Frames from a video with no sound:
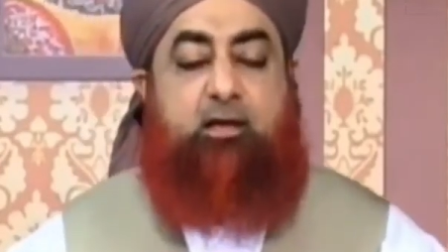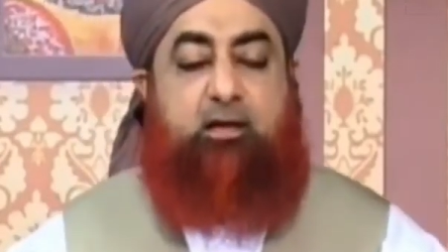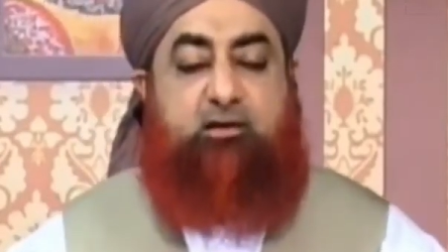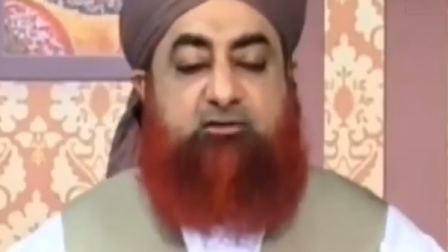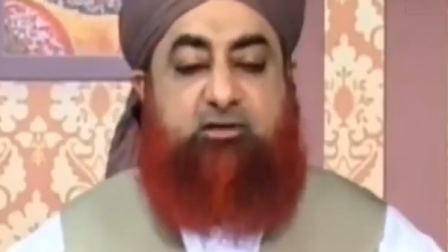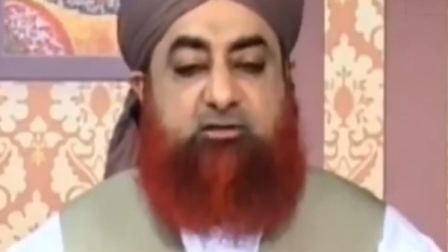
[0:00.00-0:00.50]

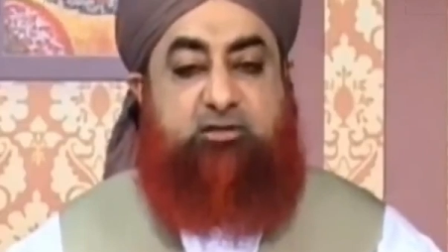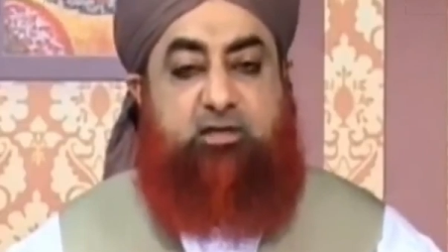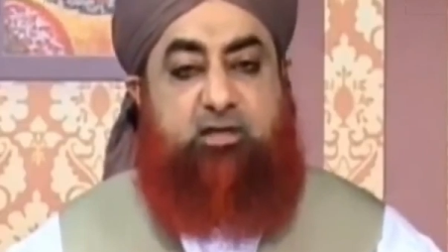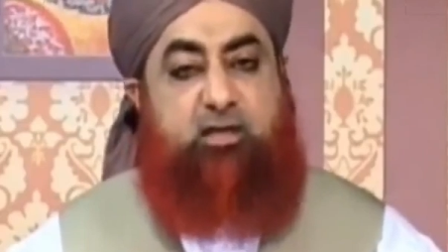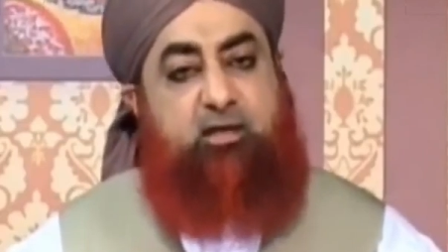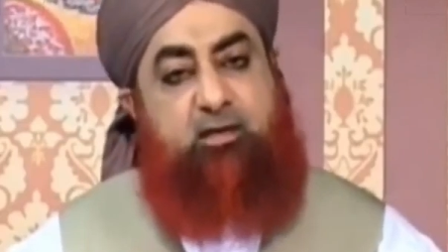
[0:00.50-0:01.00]
कर सकते
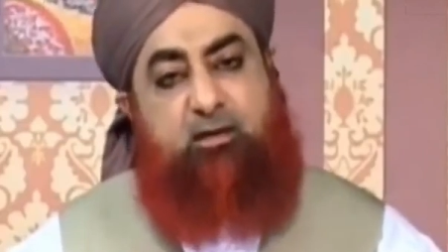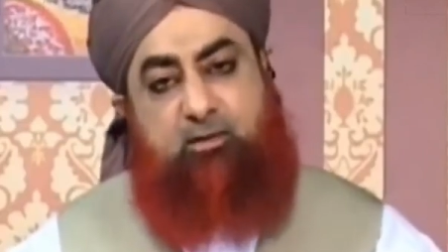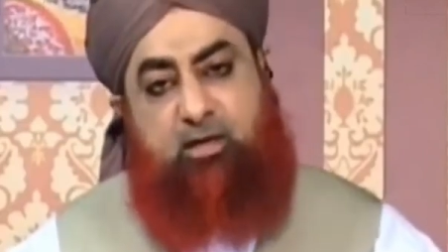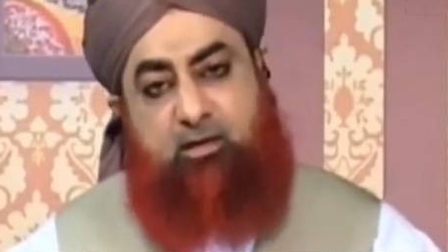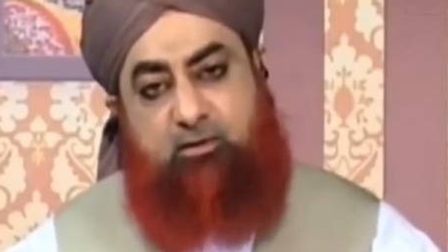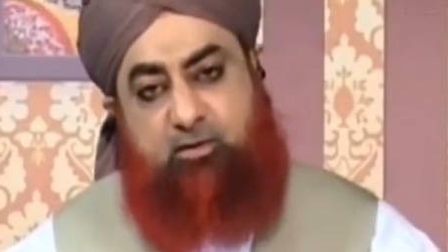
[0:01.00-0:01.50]
हैं
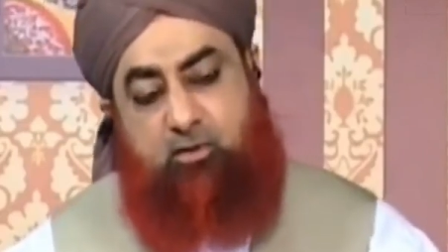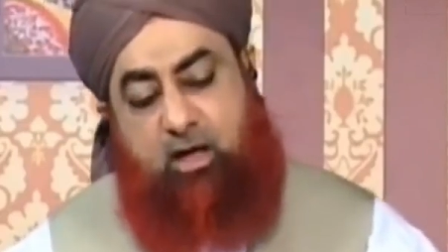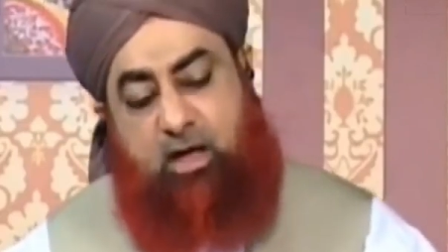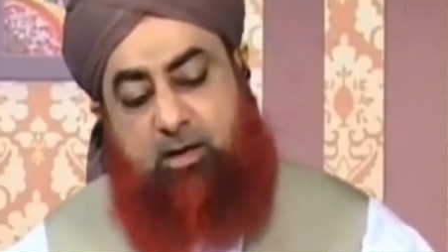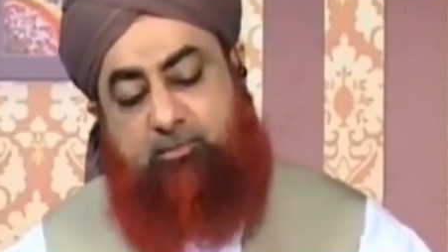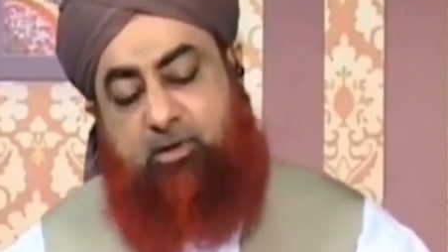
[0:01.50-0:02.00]
क्यों
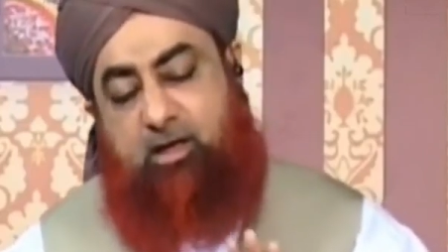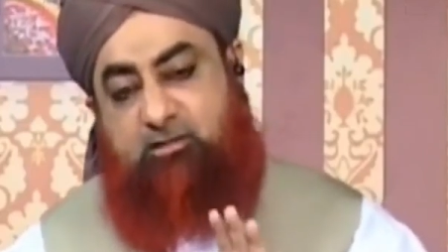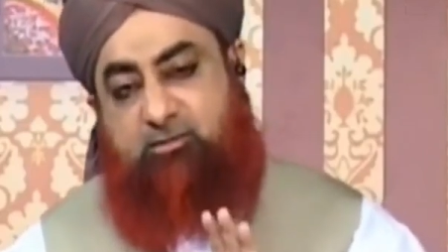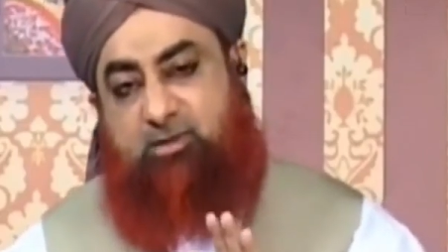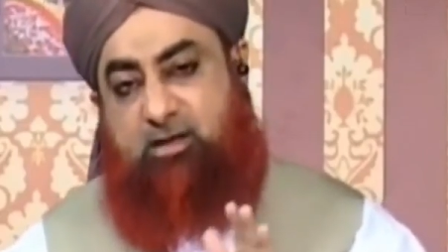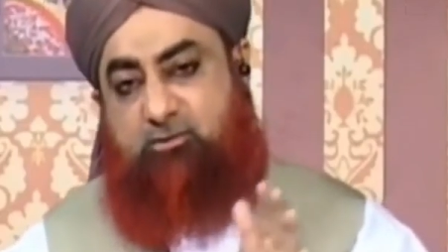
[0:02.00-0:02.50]
आपका
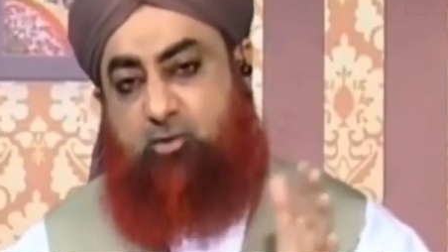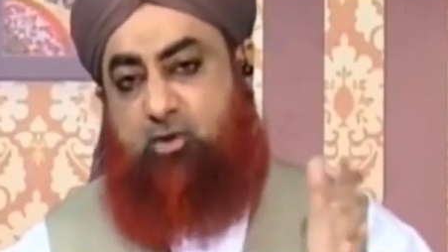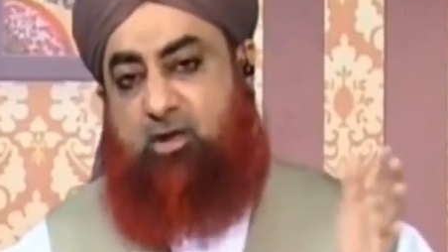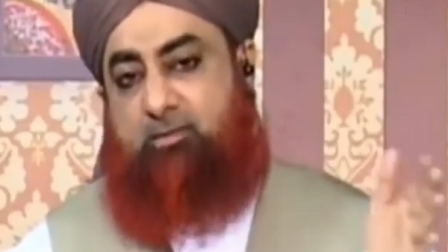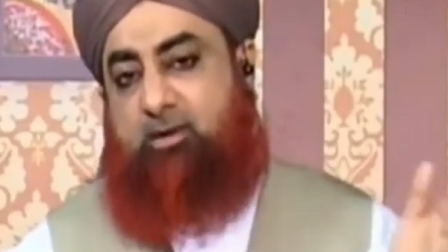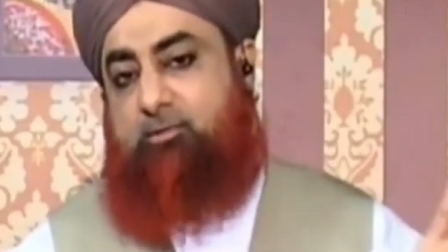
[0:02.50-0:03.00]
अतमाद
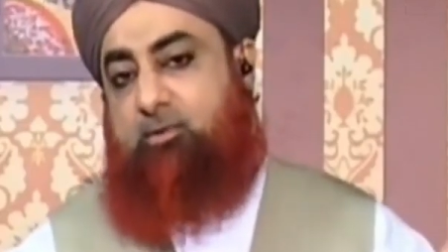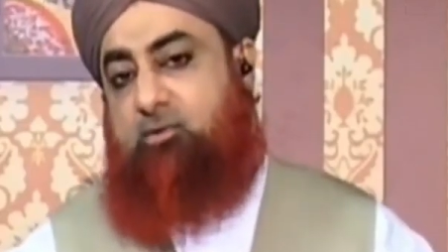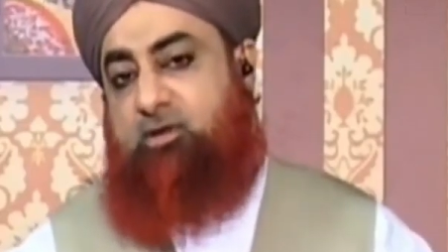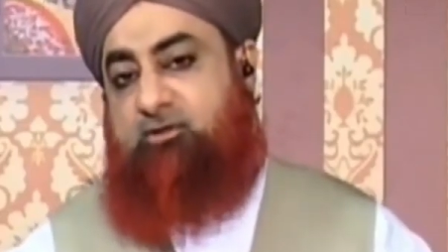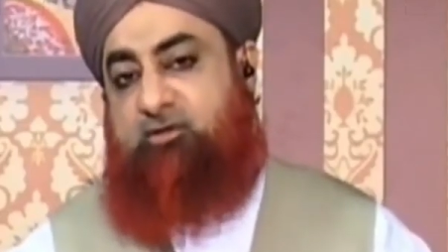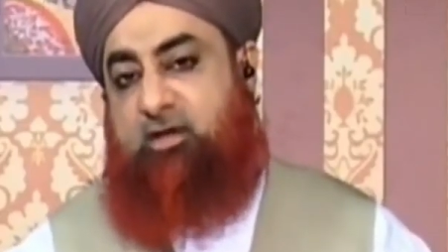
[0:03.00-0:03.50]
उलमा पर
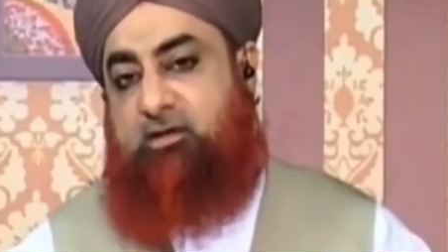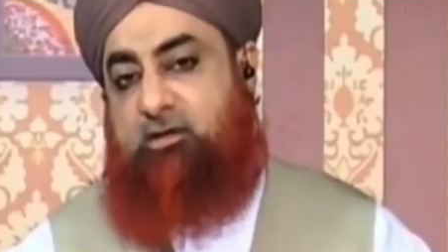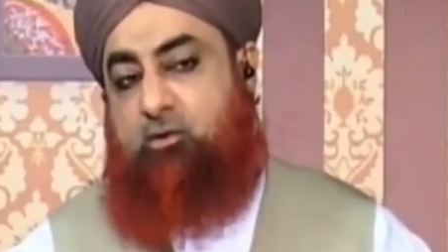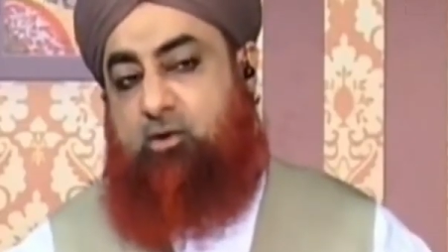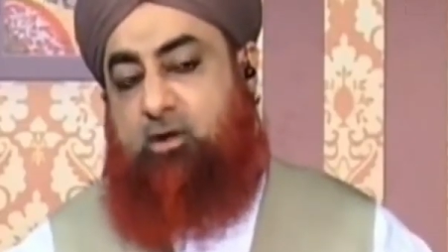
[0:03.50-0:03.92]
होना चाहिए